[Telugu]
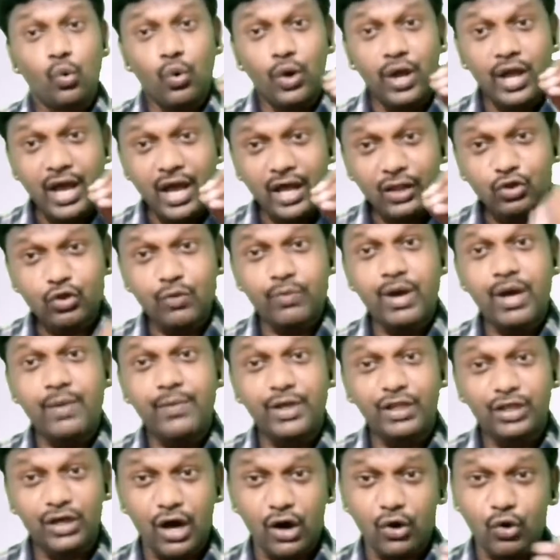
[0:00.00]
వయా దుబాయ్
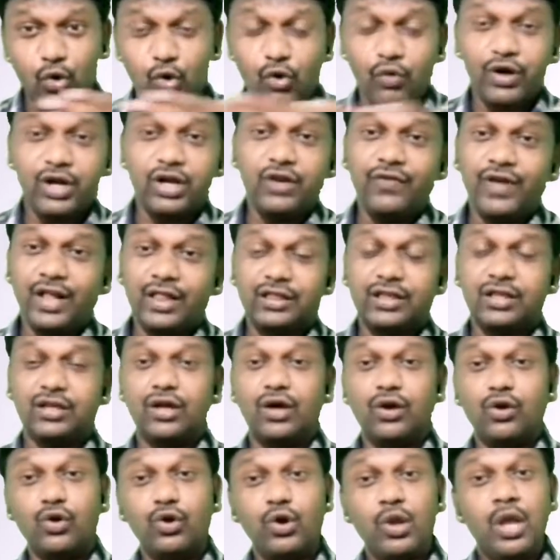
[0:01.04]
మీదుగా కోవిడ్కి
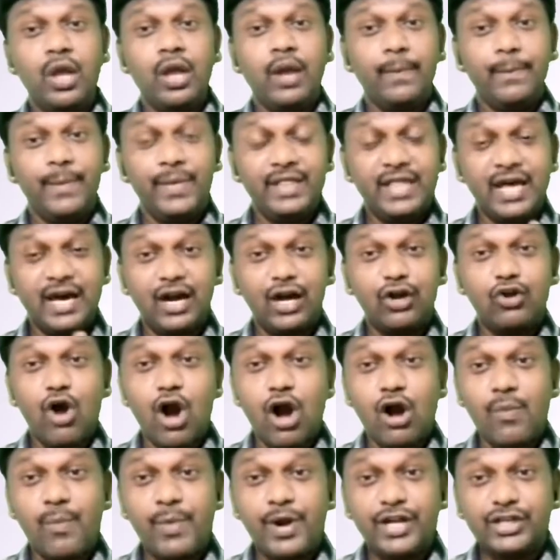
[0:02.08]
వెళ్తున్నారు మీ దగ్గర
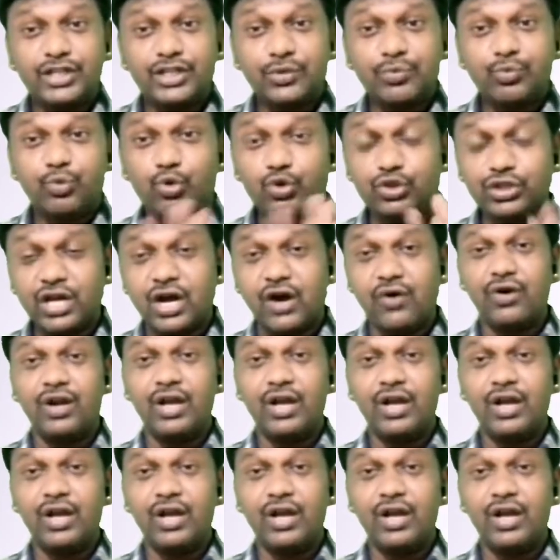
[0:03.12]
డాక్యుమెంటేషన్ పూర్తిగా